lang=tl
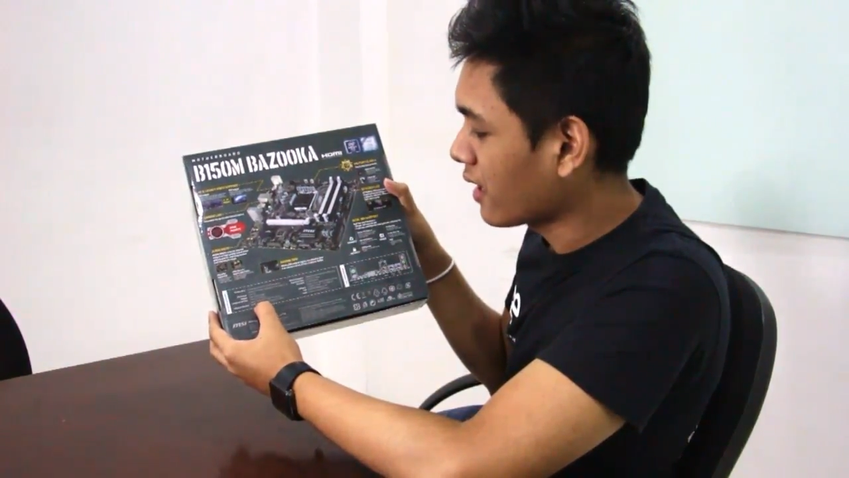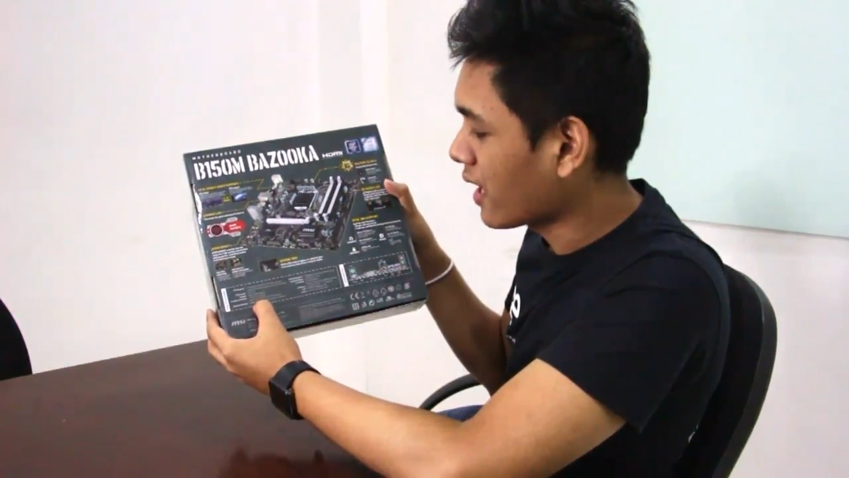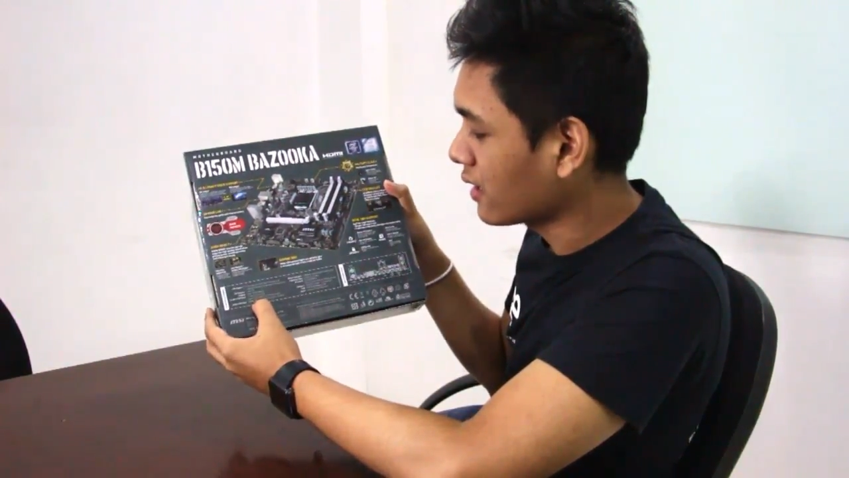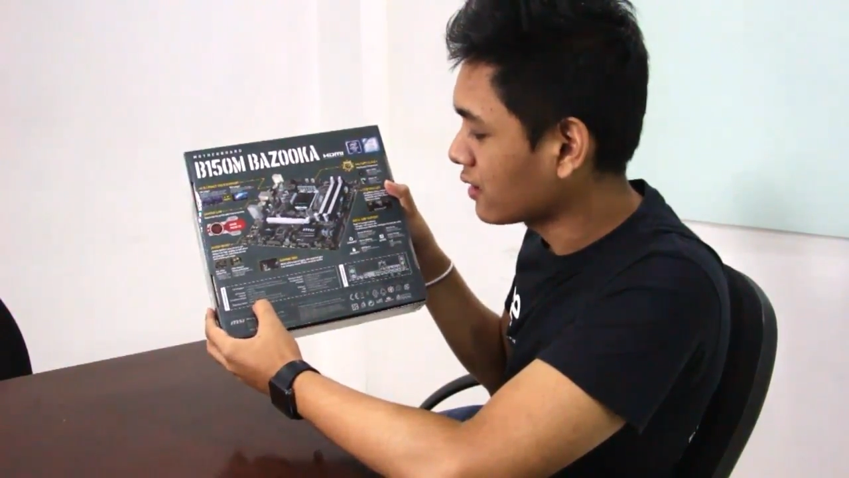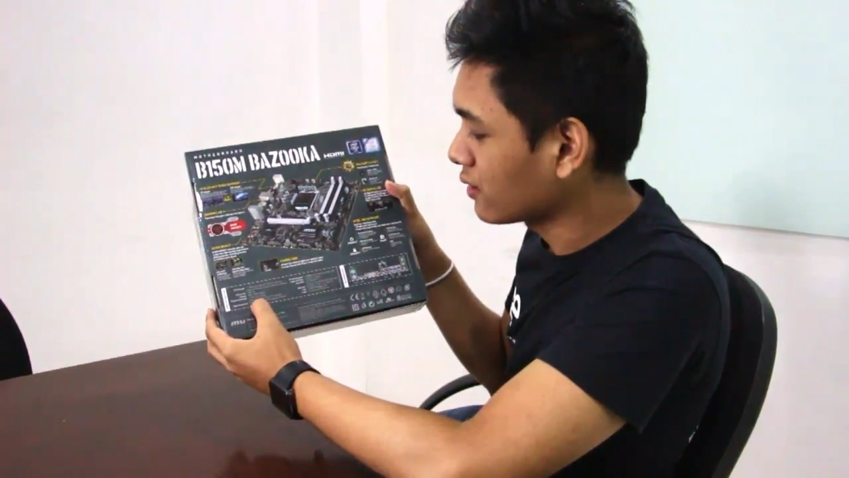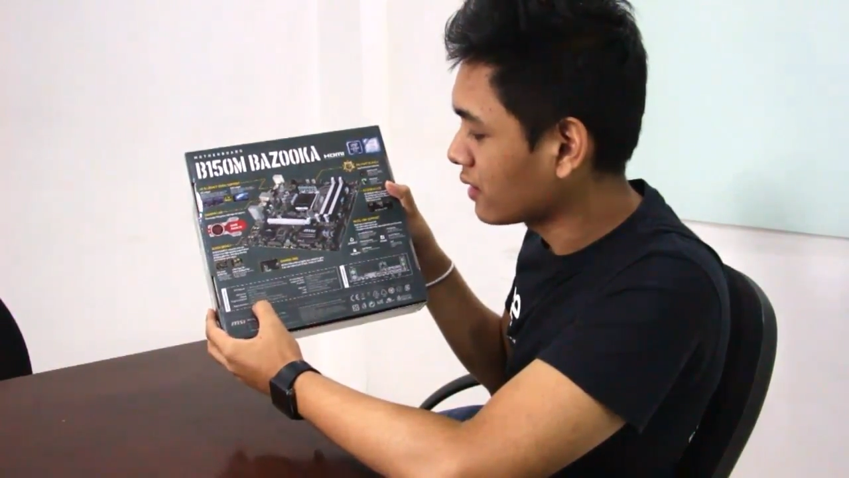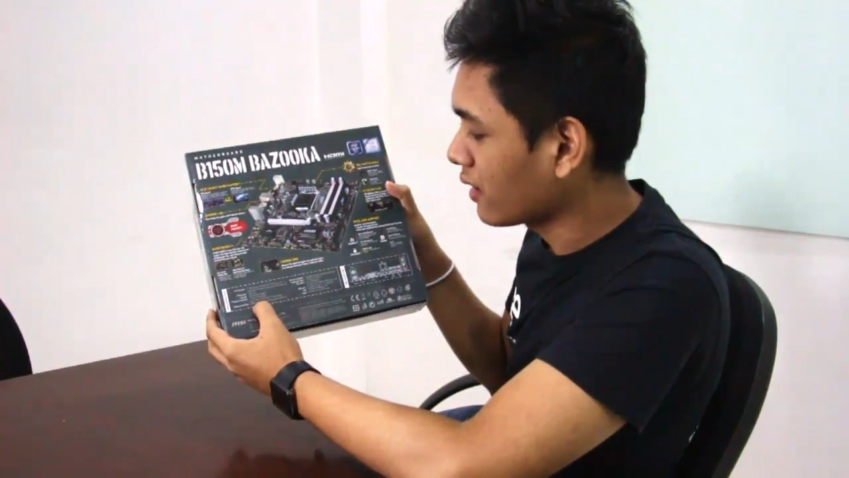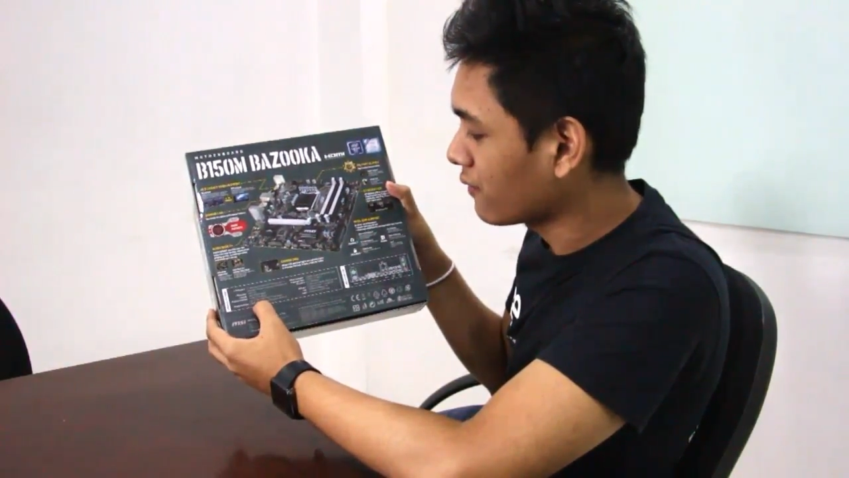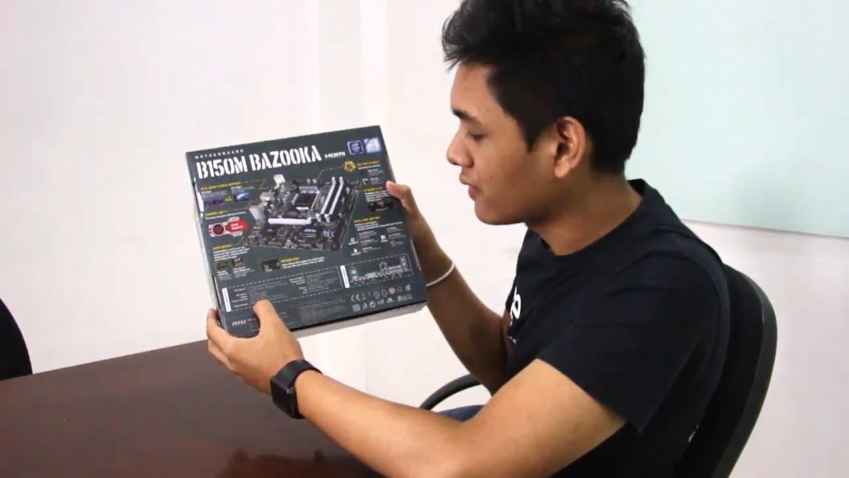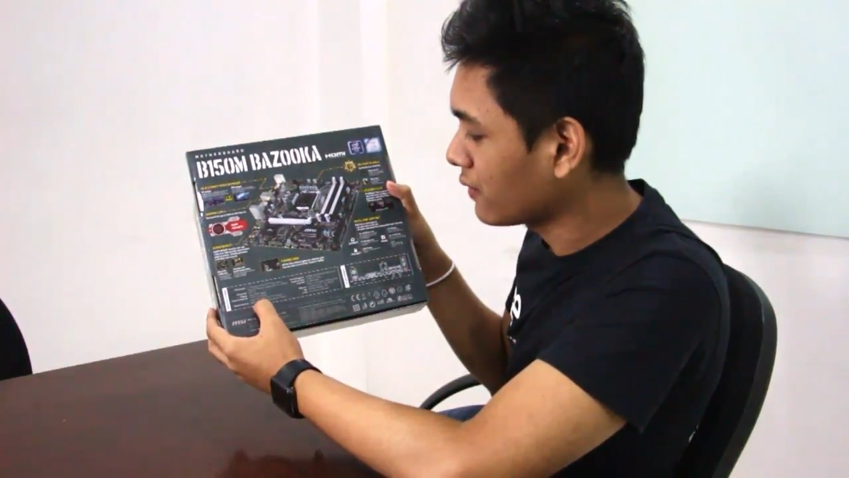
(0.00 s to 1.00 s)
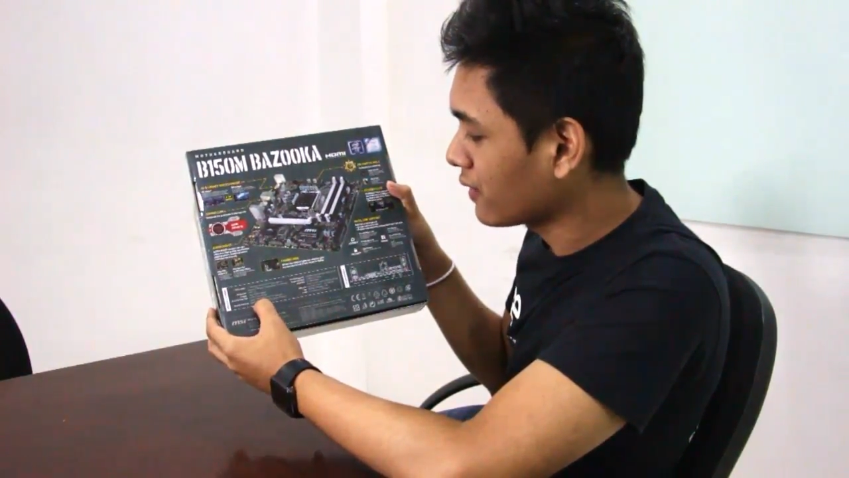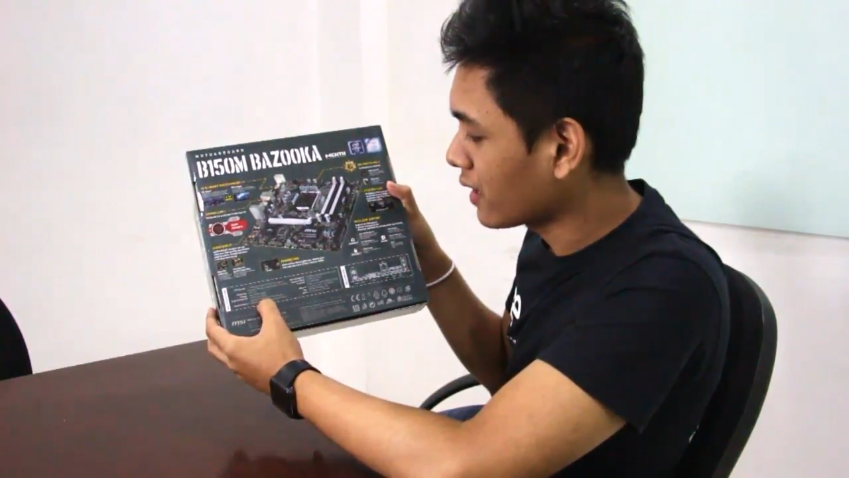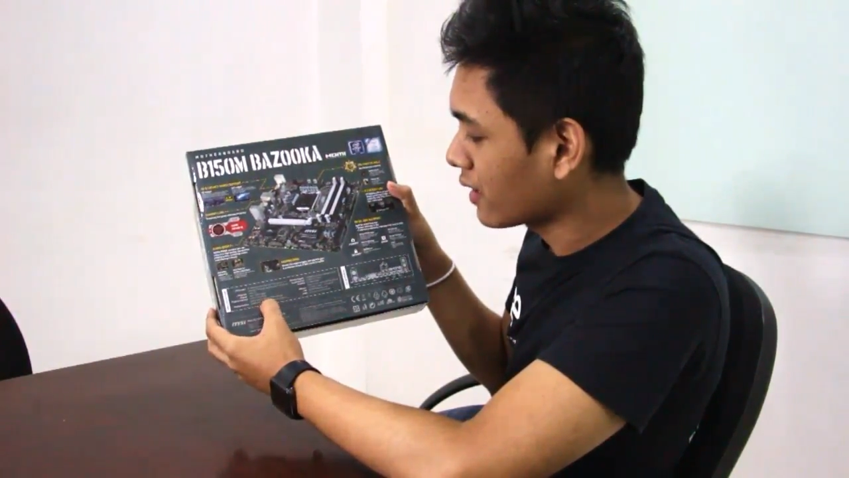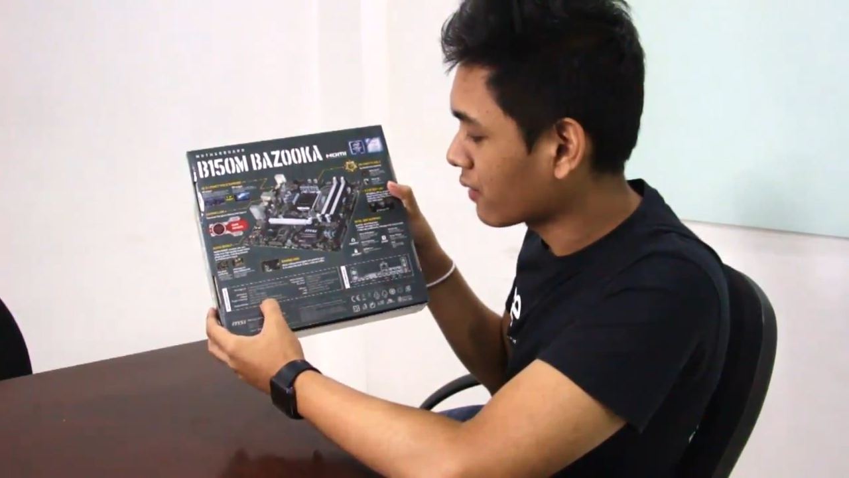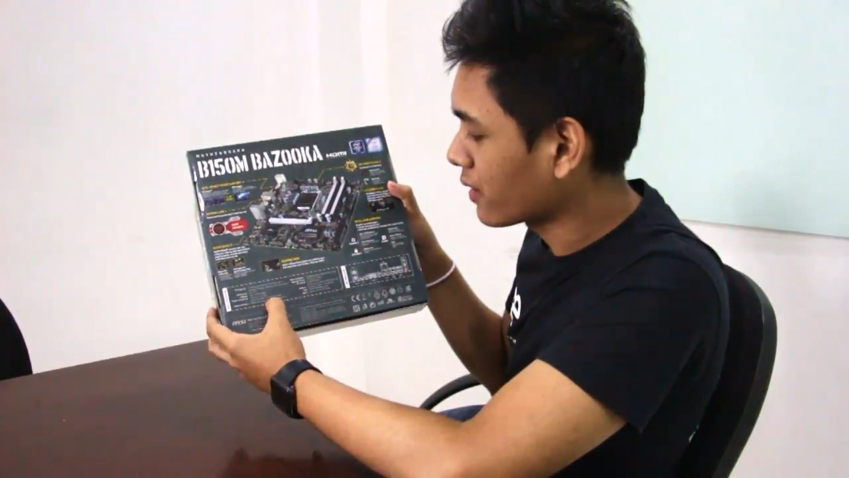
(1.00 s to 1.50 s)
at yung
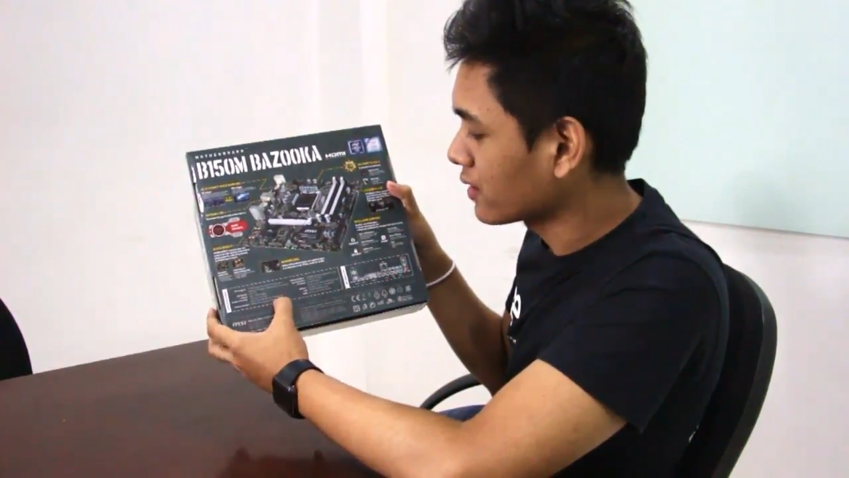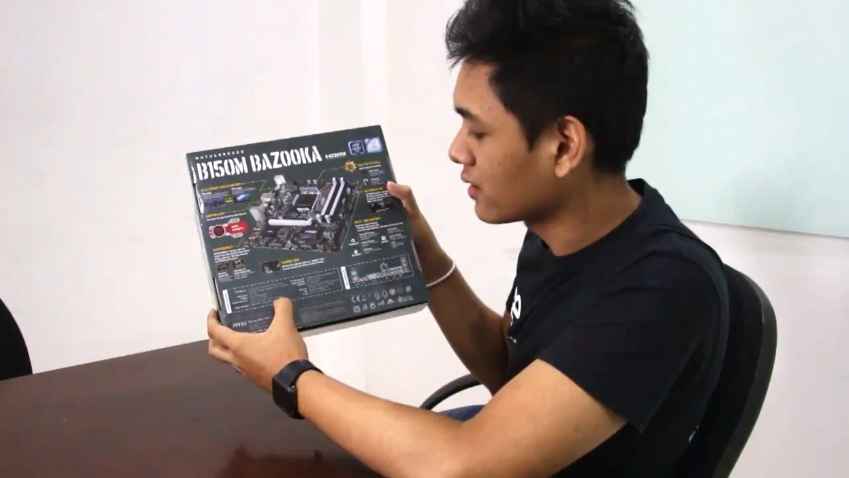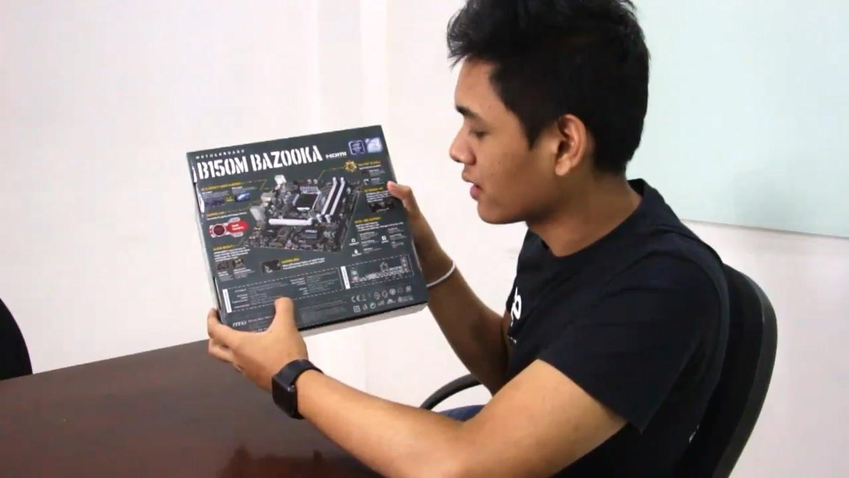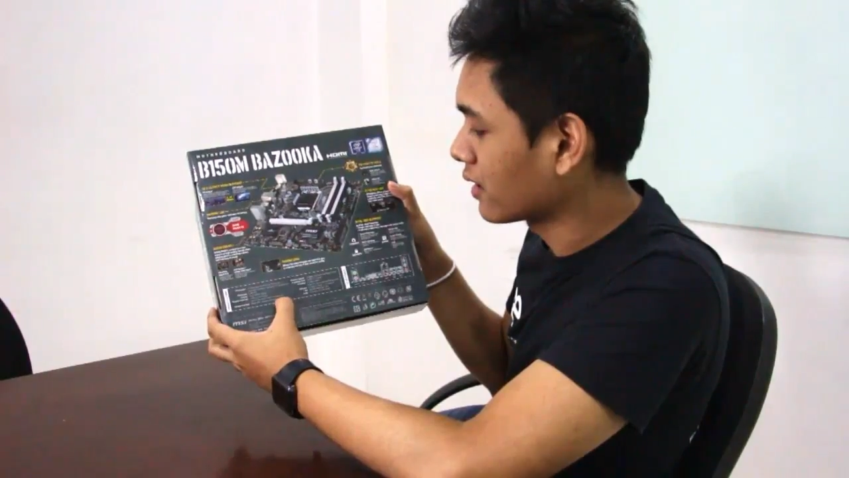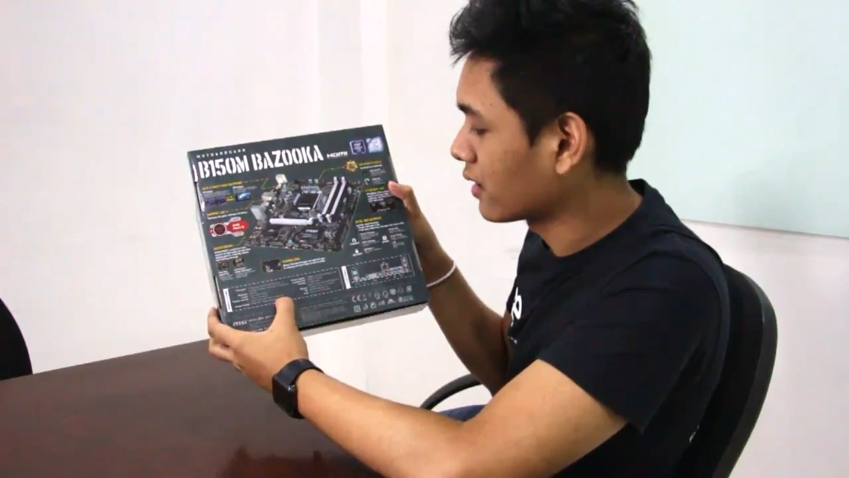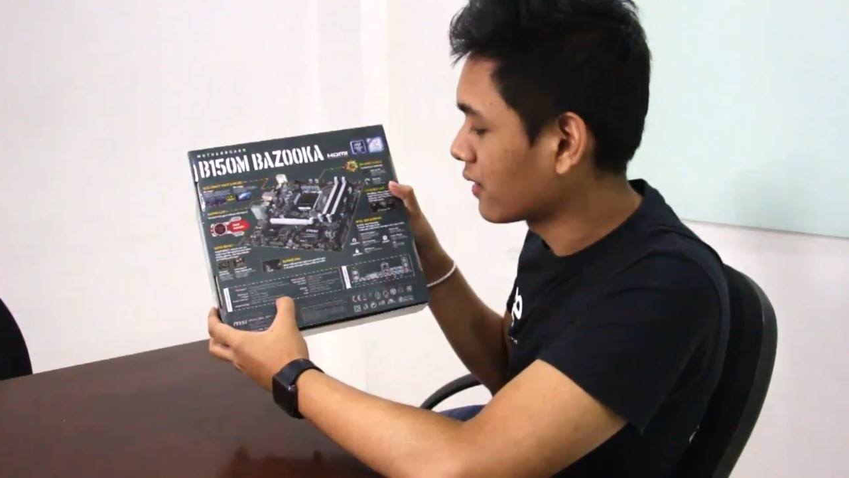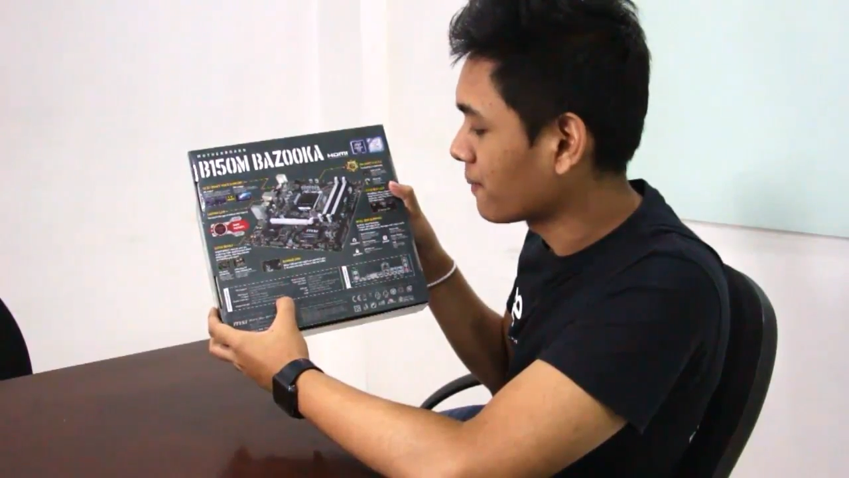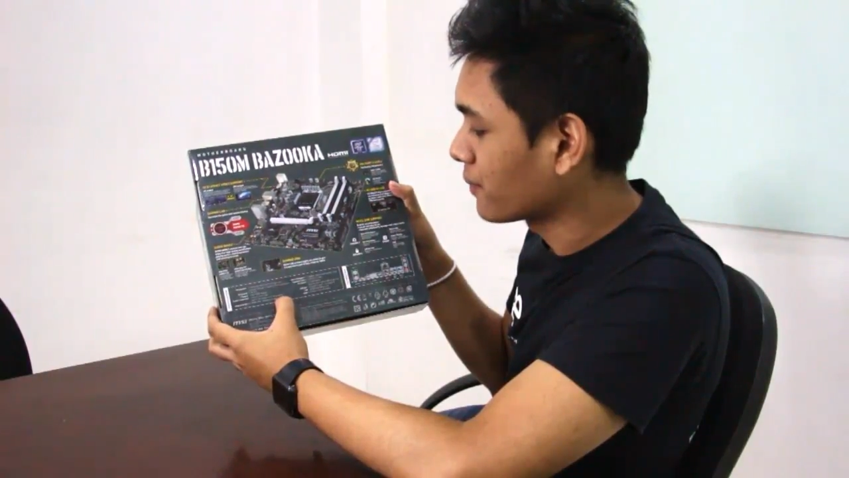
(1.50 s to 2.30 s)
DVI requires ng